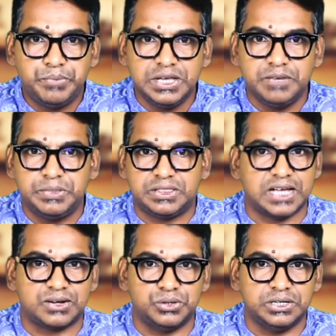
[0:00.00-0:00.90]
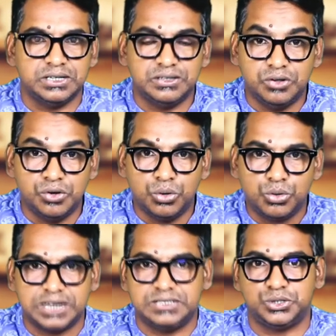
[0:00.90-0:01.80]
বিএনপি ত্যাগ করে
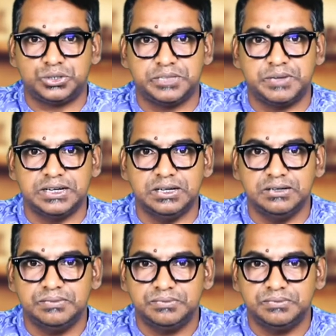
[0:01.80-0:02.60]
নৌকায় চড়তে পারেন